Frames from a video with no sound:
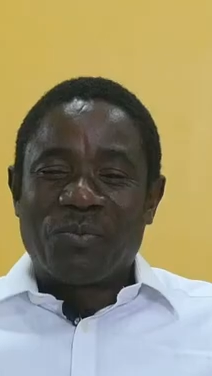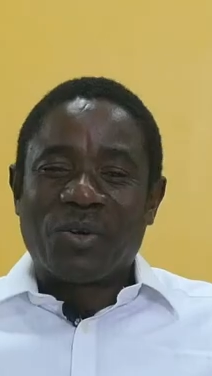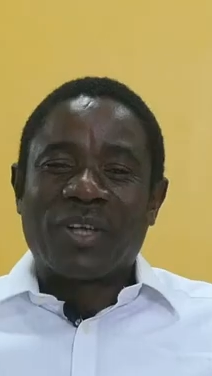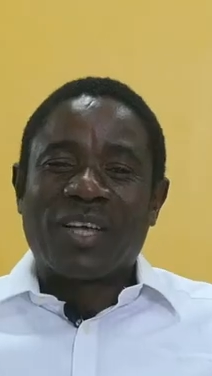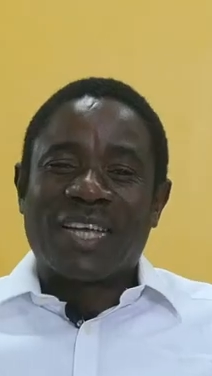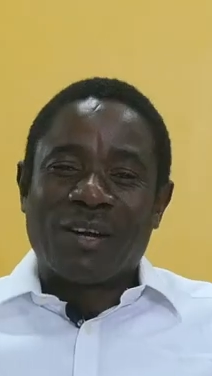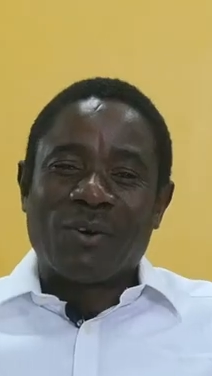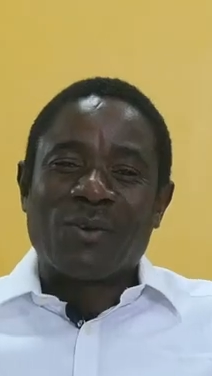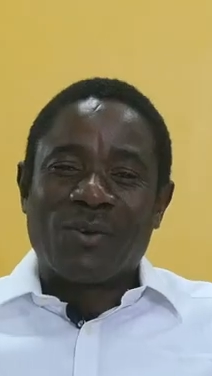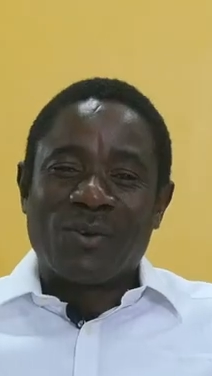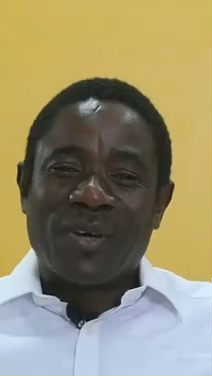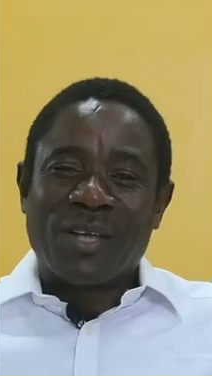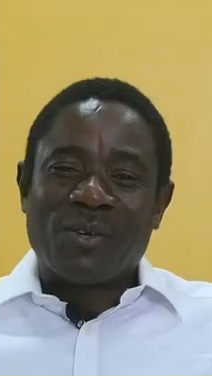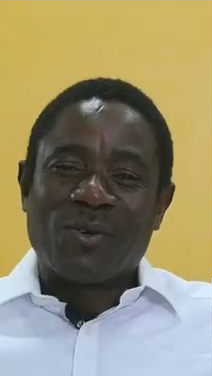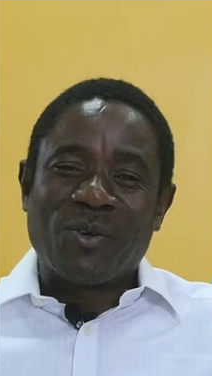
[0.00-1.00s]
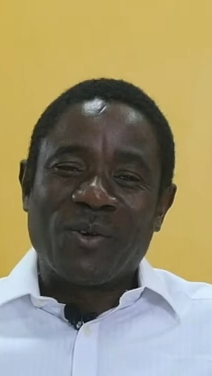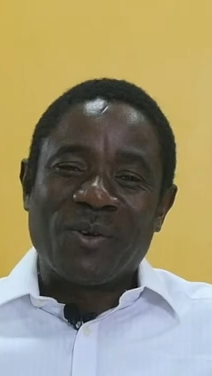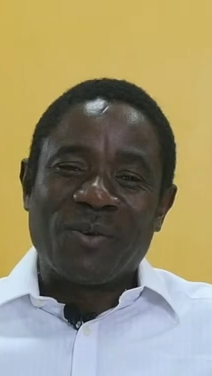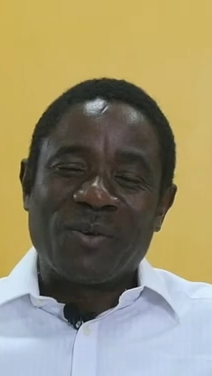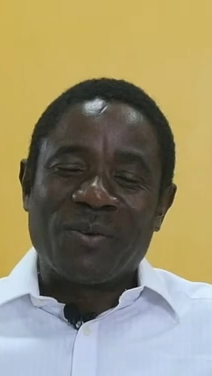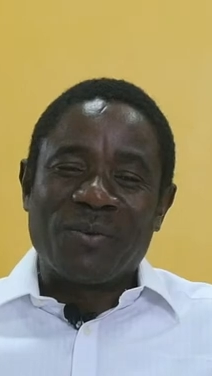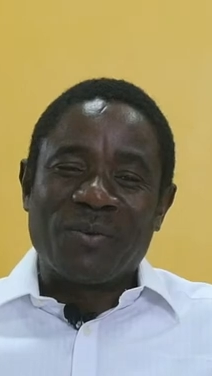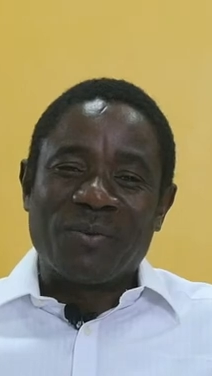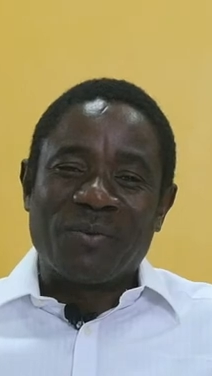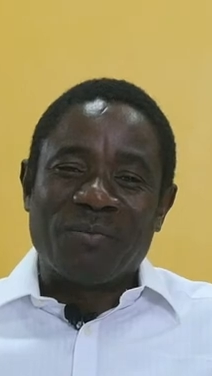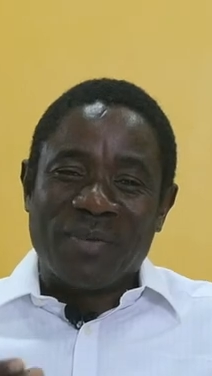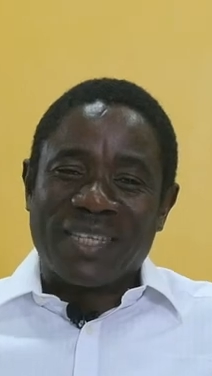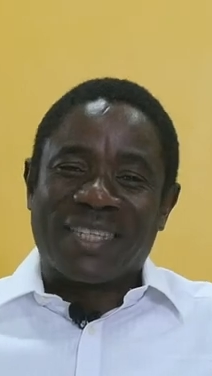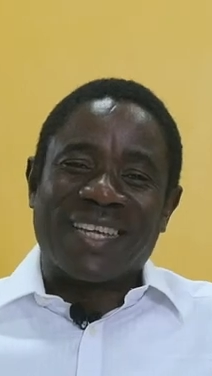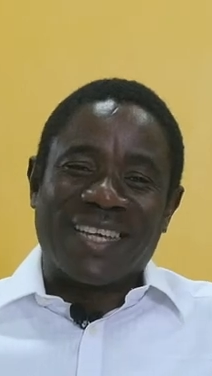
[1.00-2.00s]
porque creo que hay que
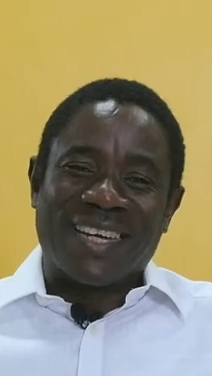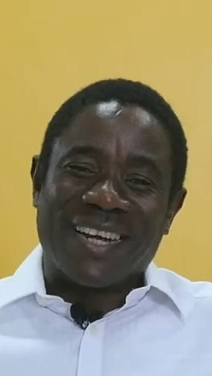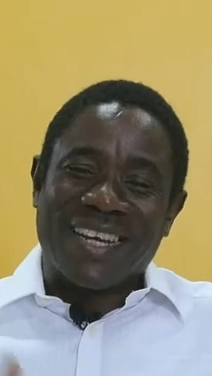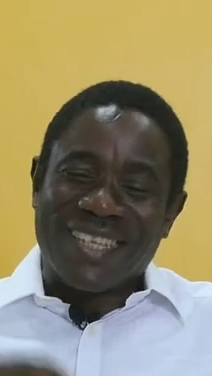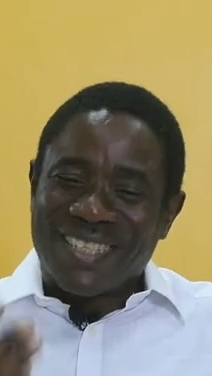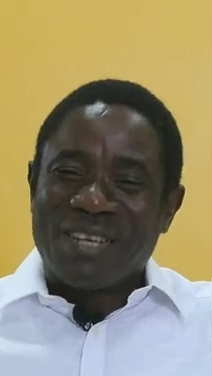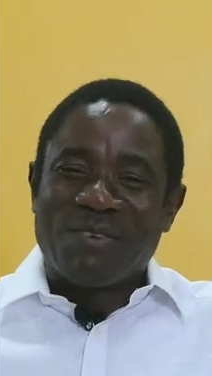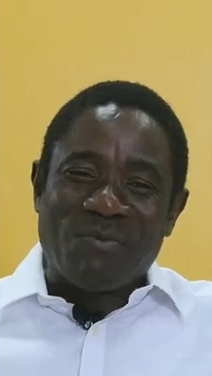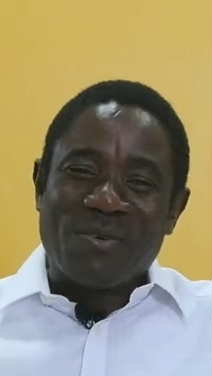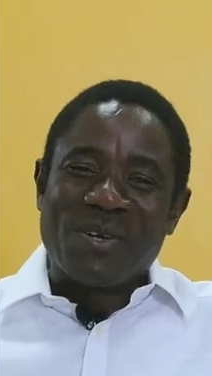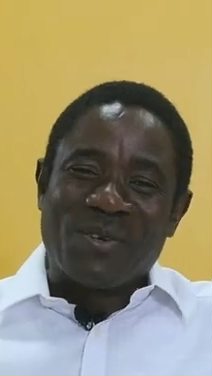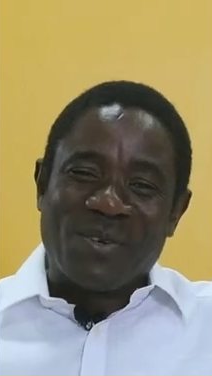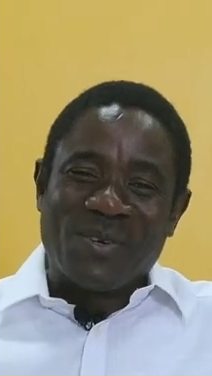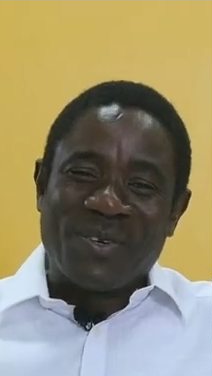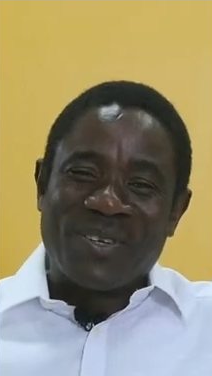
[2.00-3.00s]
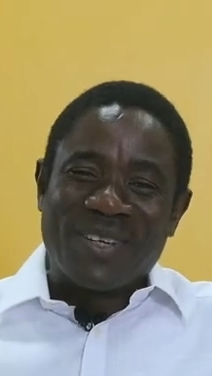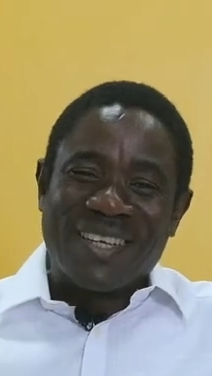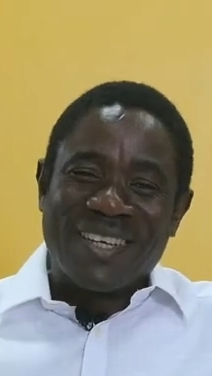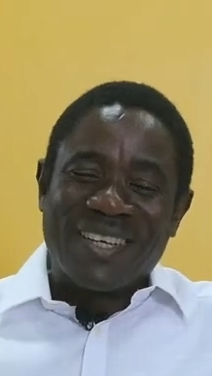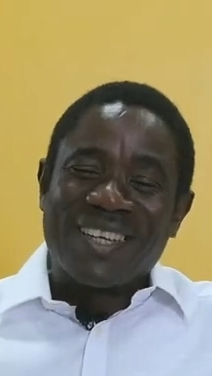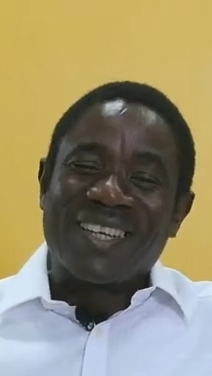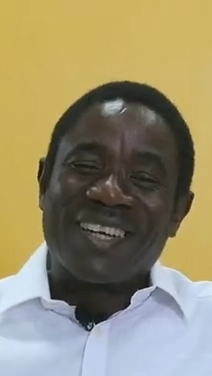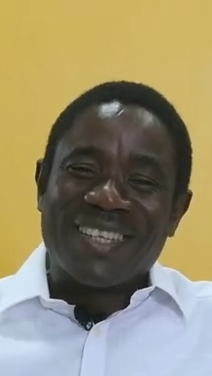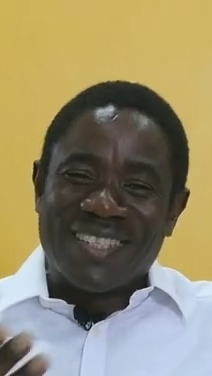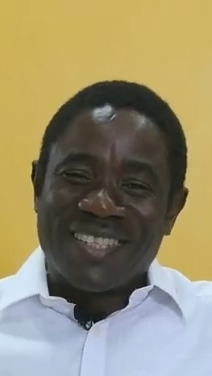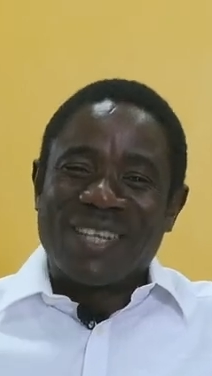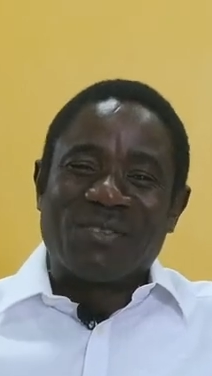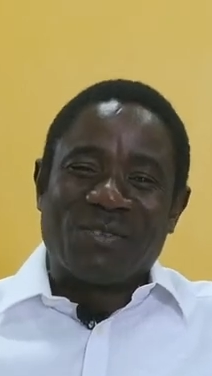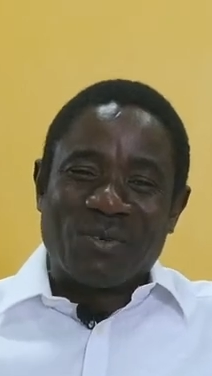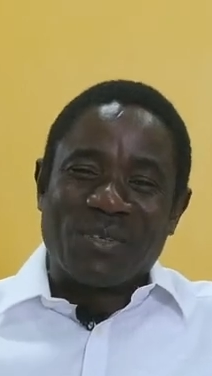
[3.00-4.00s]
meter al ser humano en el
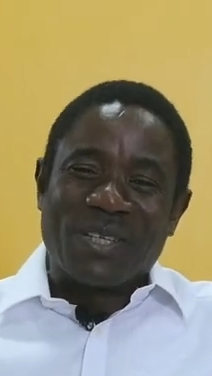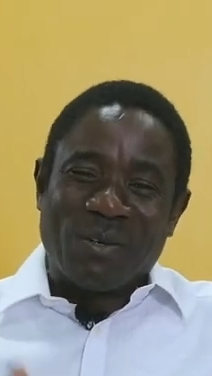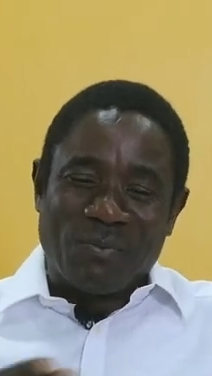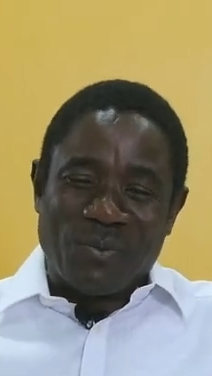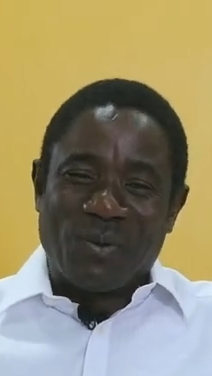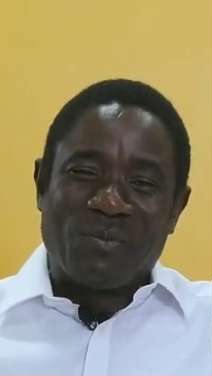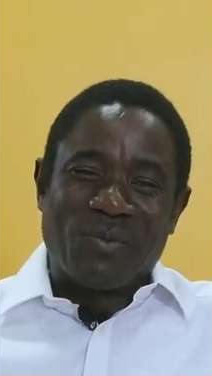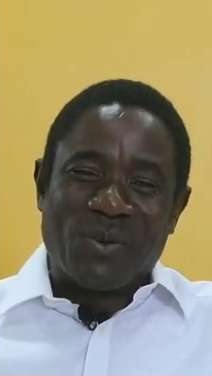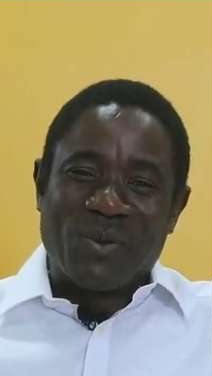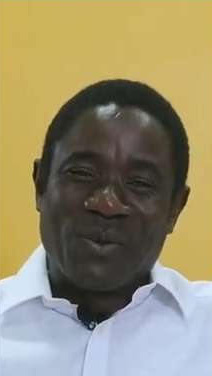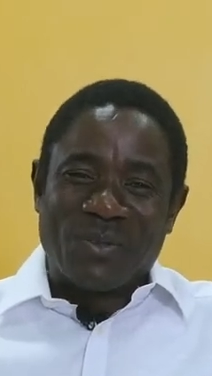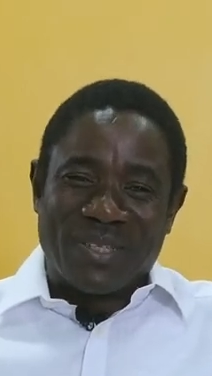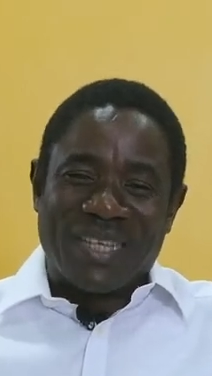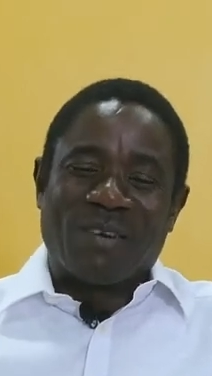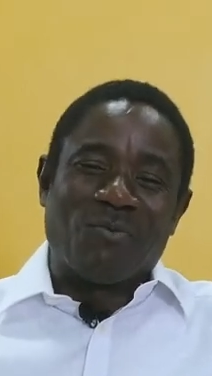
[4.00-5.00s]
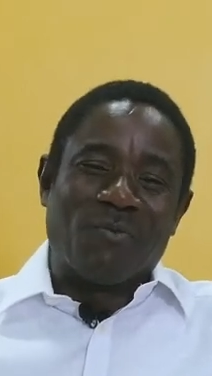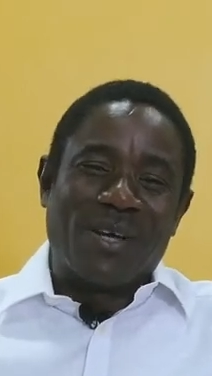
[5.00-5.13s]
centro del propio ser